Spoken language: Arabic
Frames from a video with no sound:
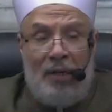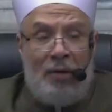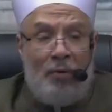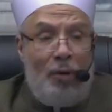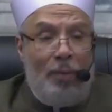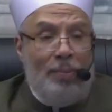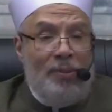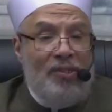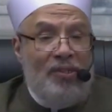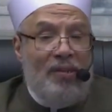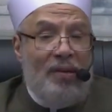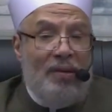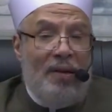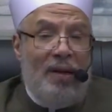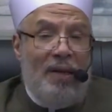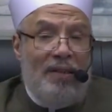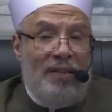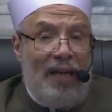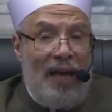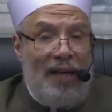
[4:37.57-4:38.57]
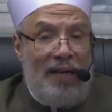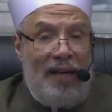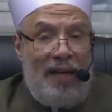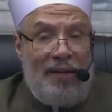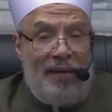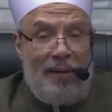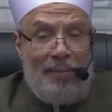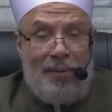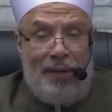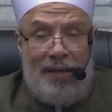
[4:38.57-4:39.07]
وبالصلاة على
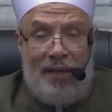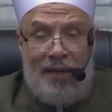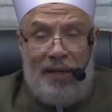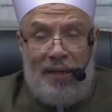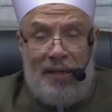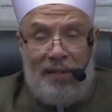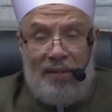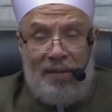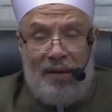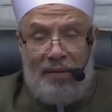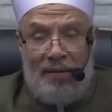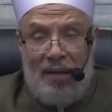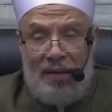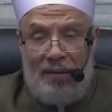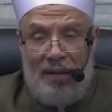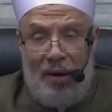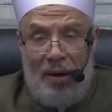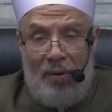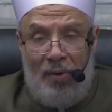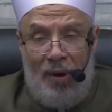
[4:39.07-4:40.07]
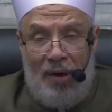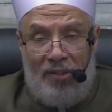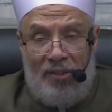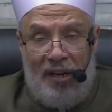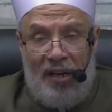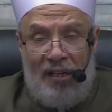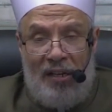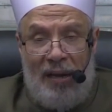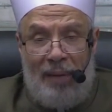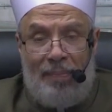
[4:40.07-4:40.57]
نبيه صلى الله عليه
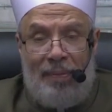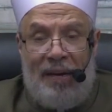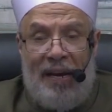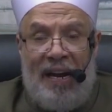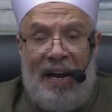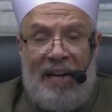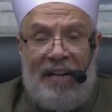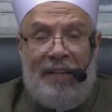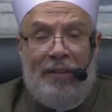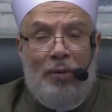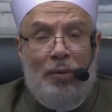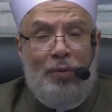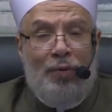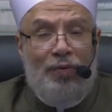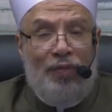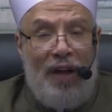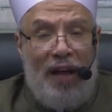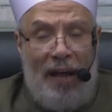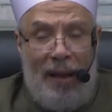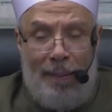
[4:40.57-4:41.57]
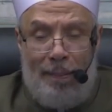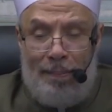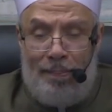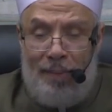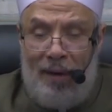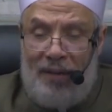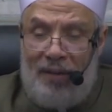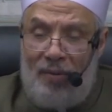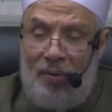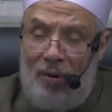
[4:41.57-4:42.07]
وسلم لتكفى
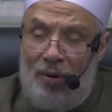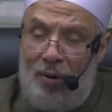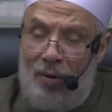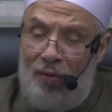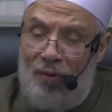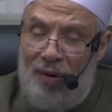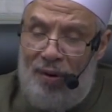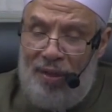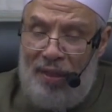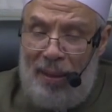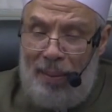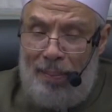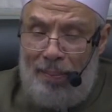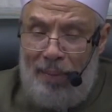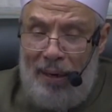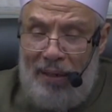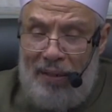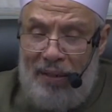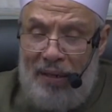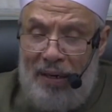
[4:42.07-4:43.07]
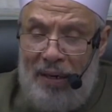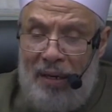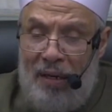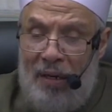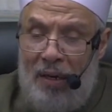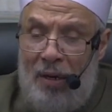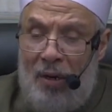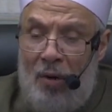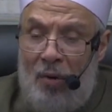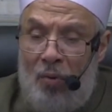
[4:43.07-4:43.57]
همك ويغفر ذنبك
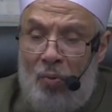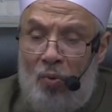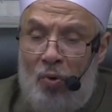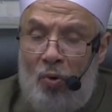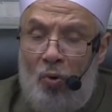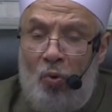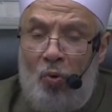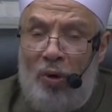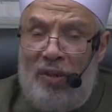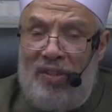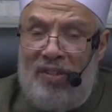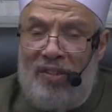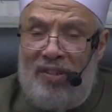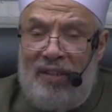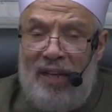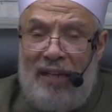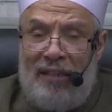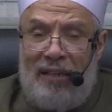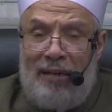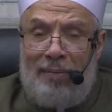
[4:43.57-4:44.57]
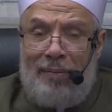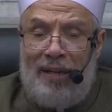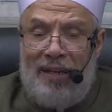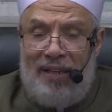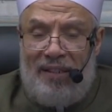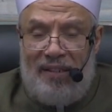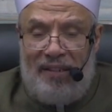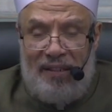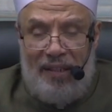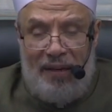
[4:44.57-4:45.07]
واستدم
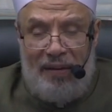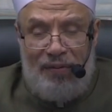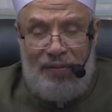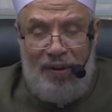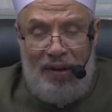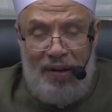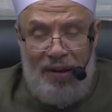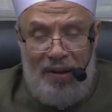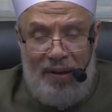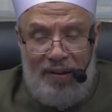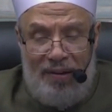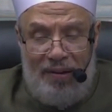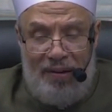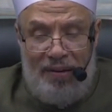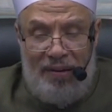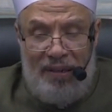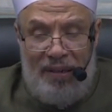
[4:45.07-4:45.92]
الاستغفار